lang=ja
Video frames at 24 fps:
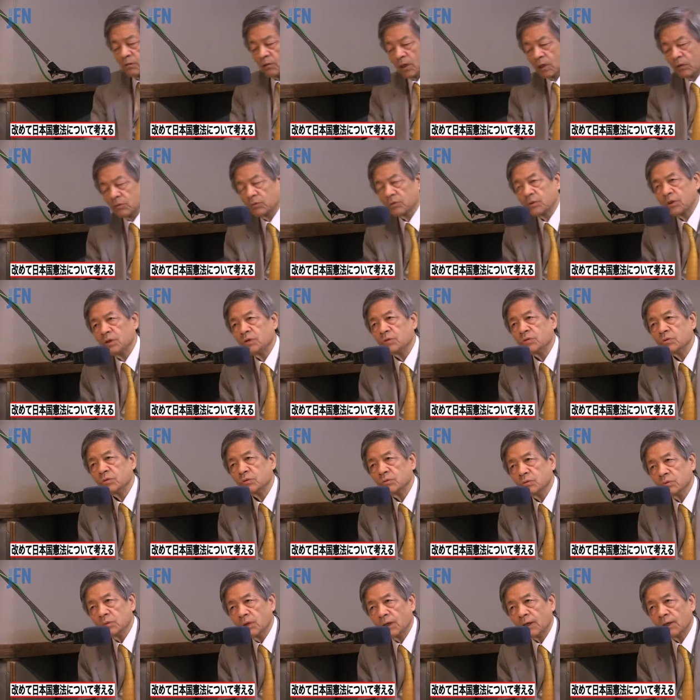あの戦
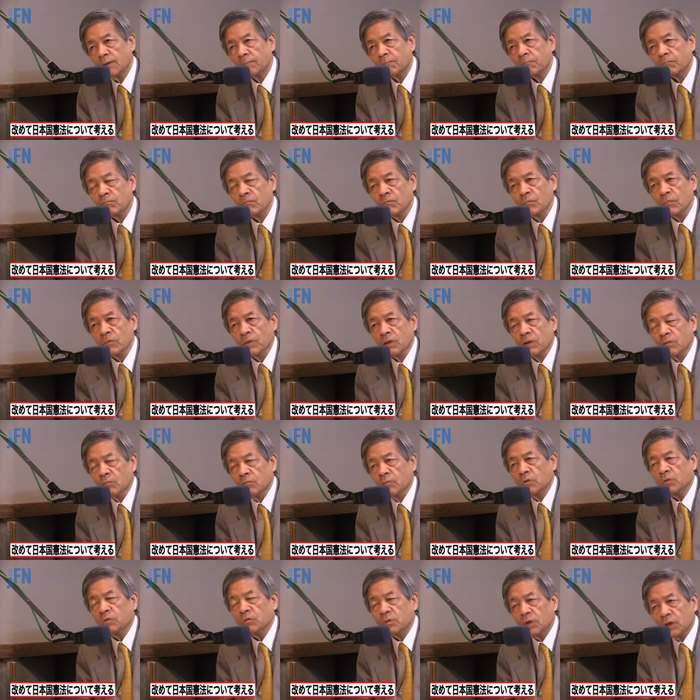争は
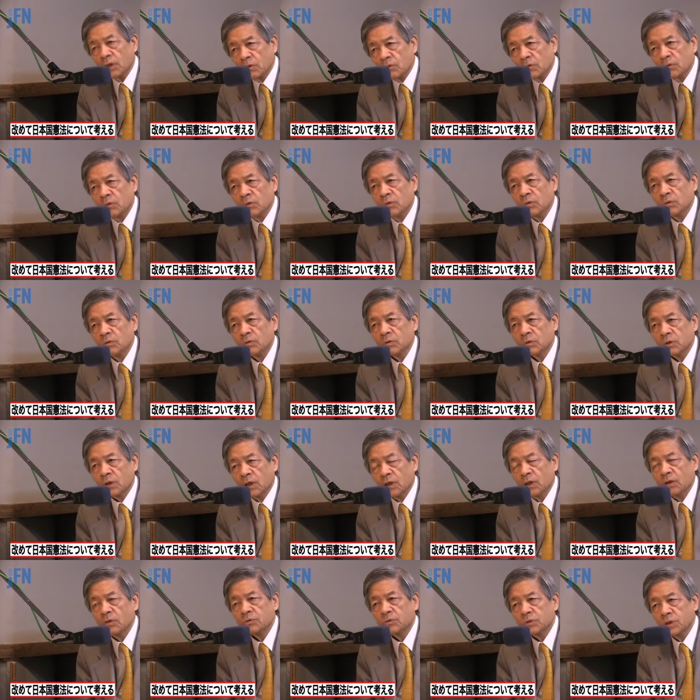僕はあの太
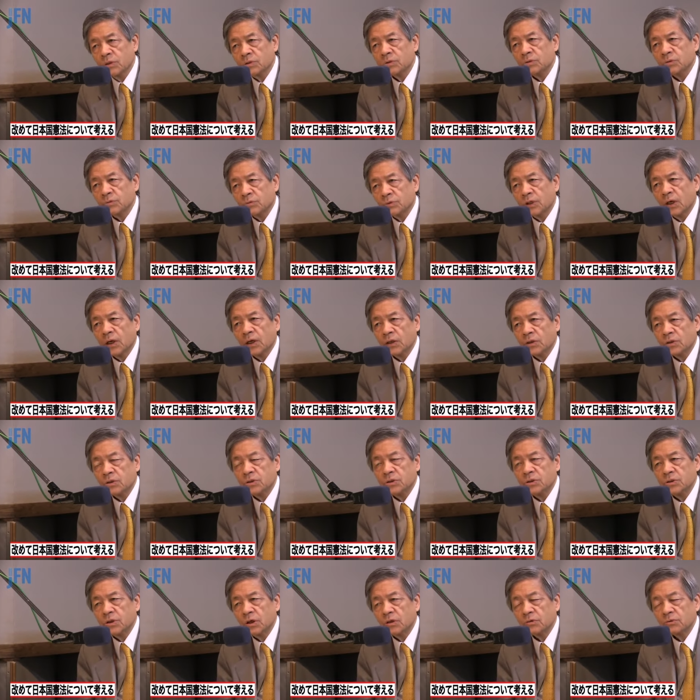平洋戦争をね
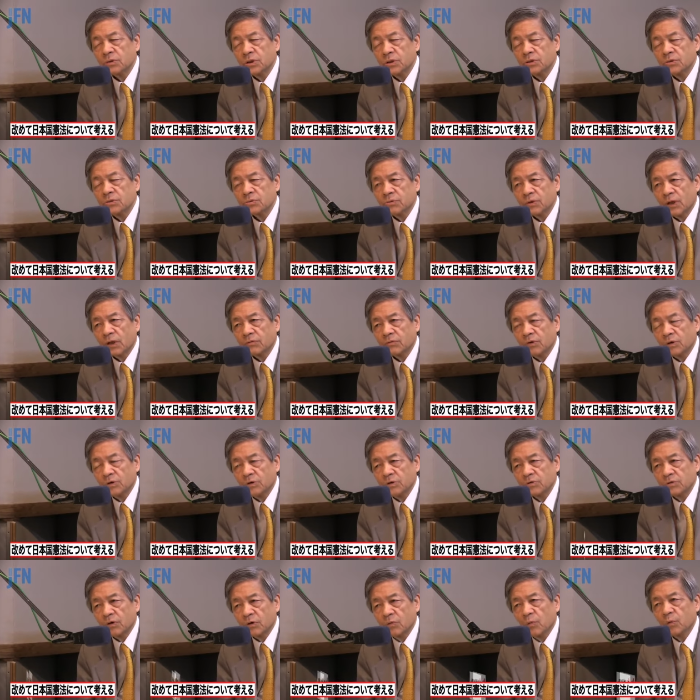侵略戦争だとは
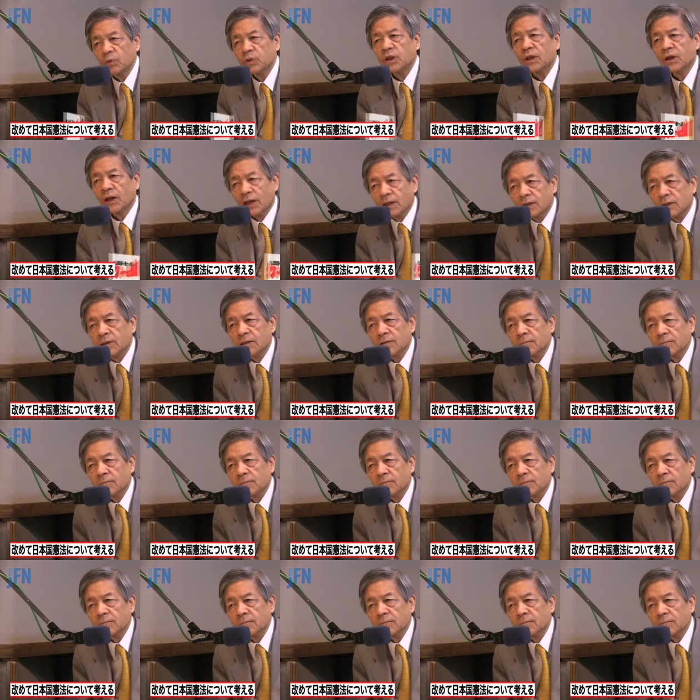実は思ってない。